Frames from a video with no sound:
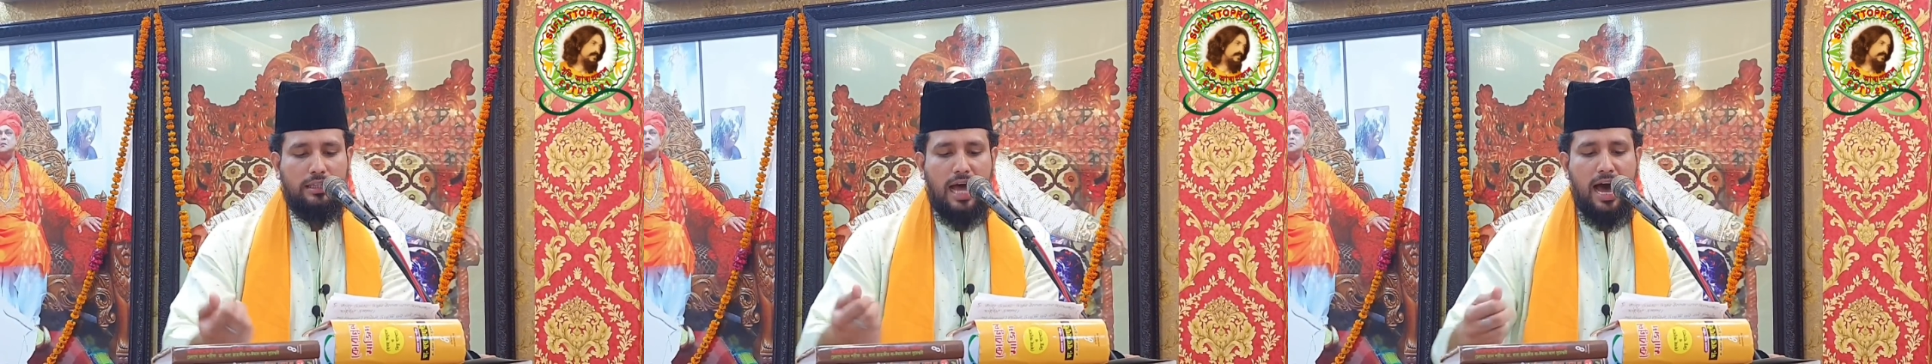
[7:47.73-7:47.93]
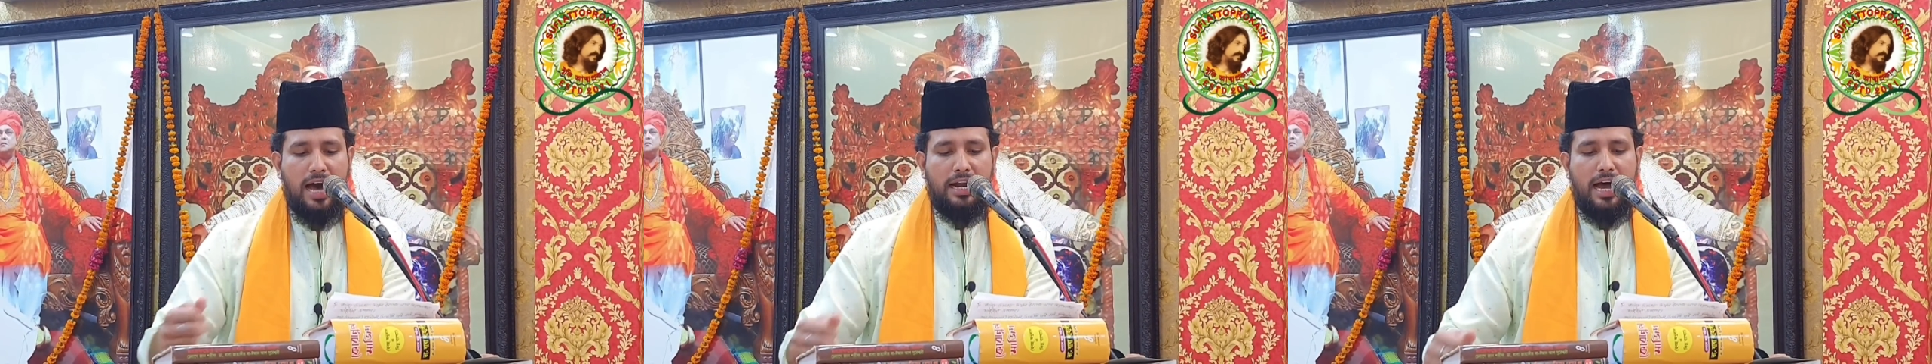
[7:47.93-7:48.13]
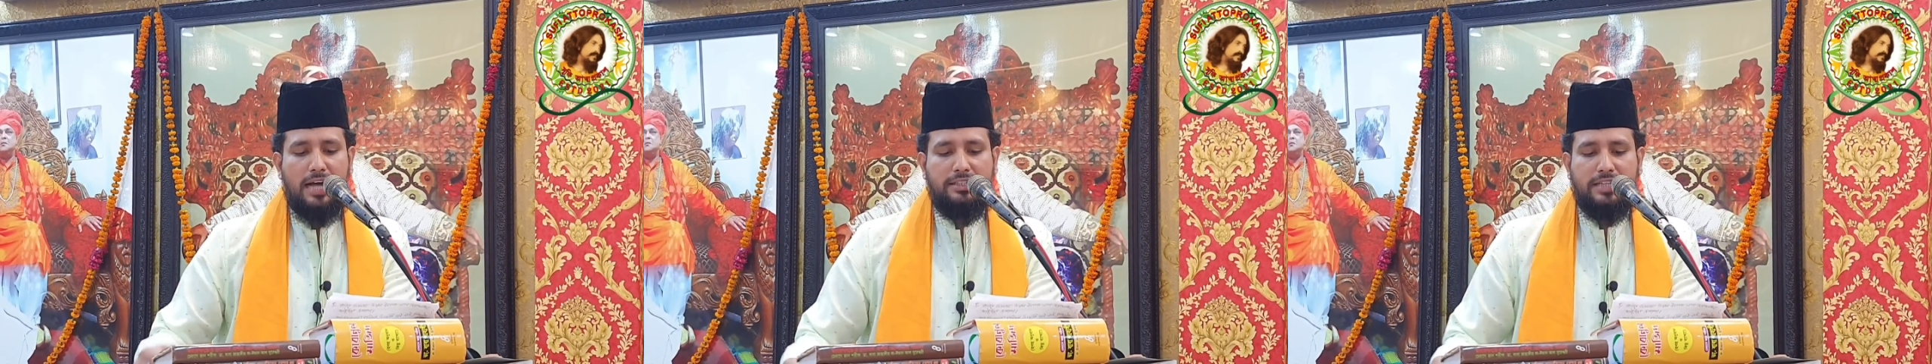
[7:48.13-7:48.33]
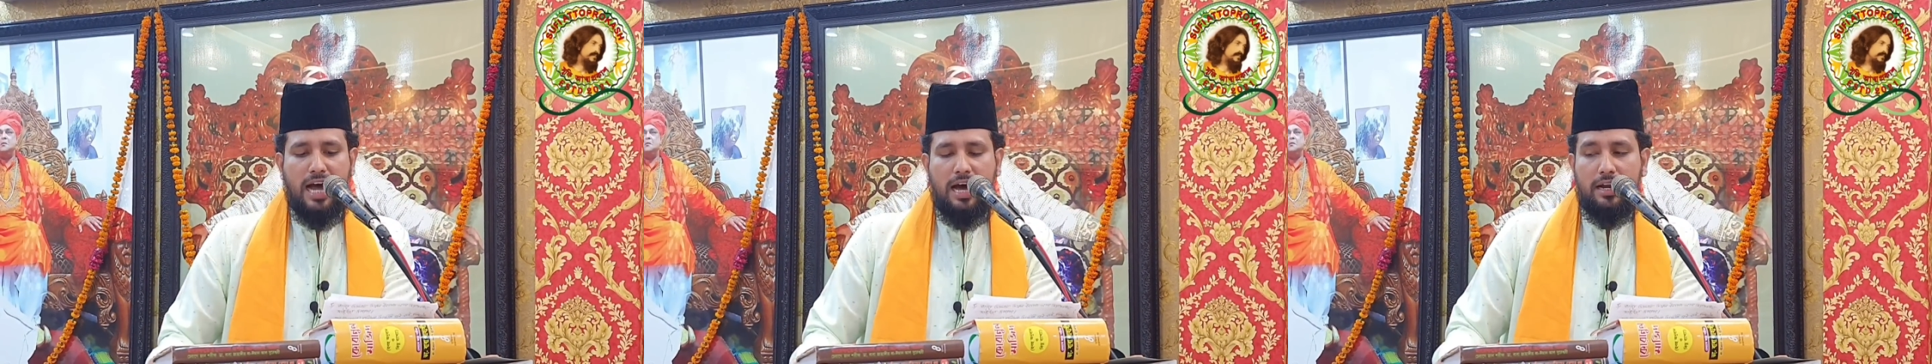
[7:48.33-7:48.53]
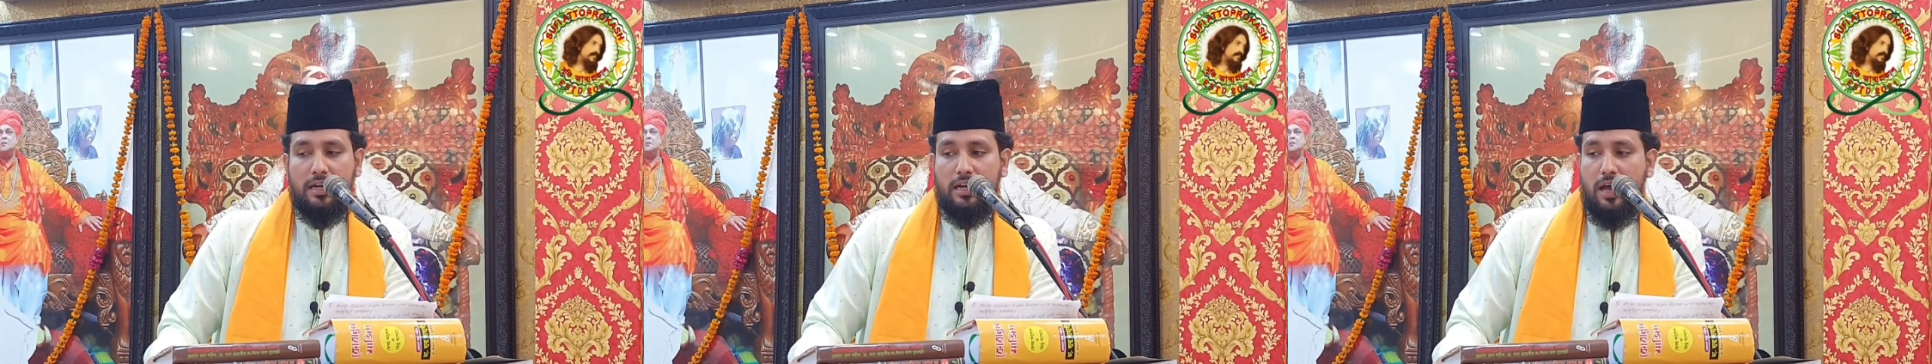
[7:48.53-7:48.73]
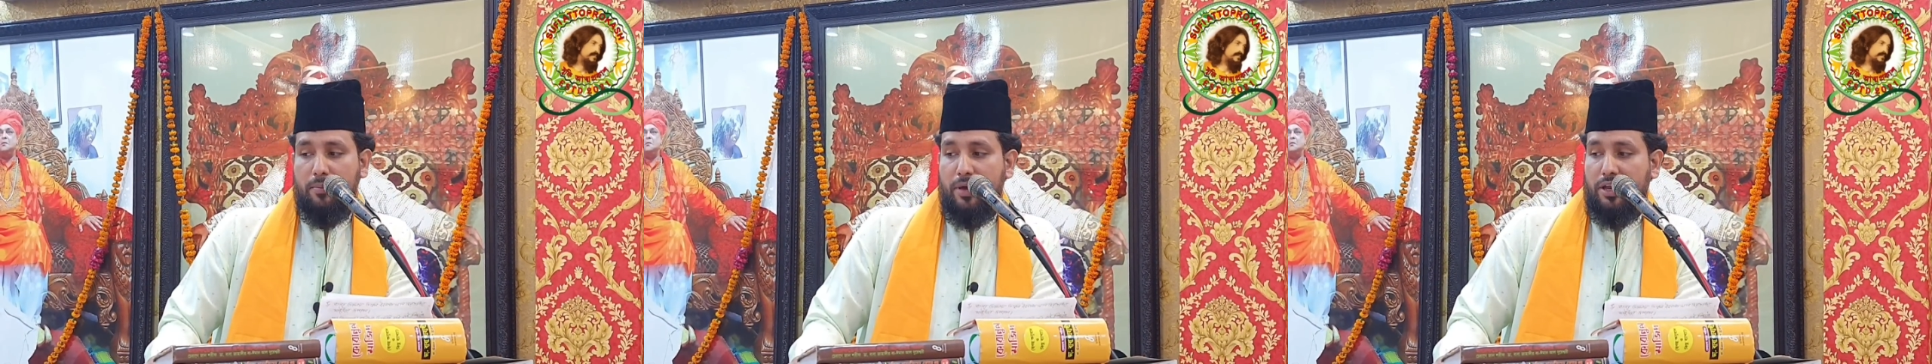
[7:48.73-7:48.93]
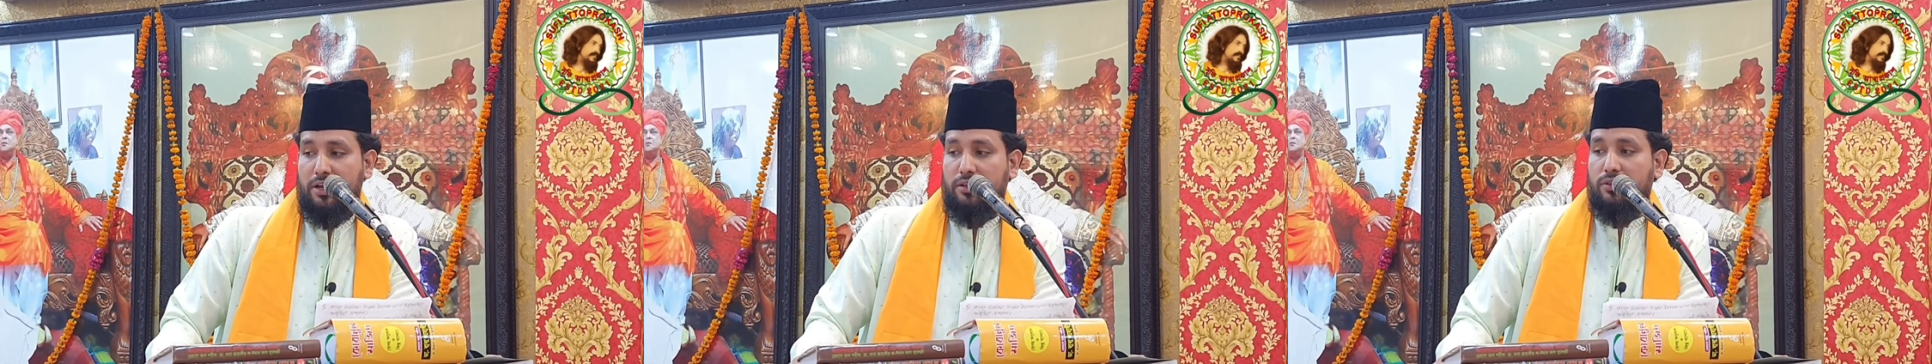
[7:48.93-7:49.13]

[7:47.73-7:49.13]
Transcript: তাহারা জাহান্নামের